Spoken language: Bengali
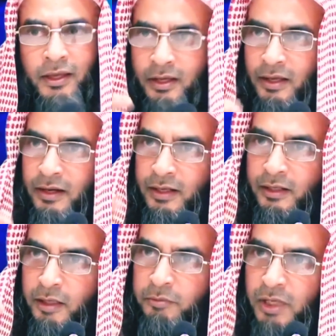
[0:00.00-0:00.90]

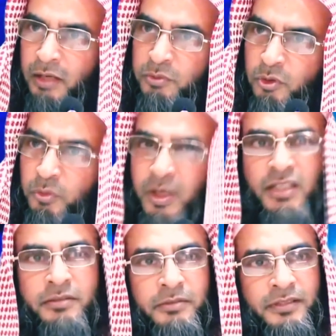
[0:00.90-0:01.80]
ইয়াকিল্লাল এলম এলম কমে
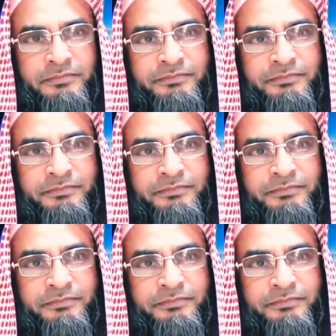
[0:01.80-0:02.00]
আসবে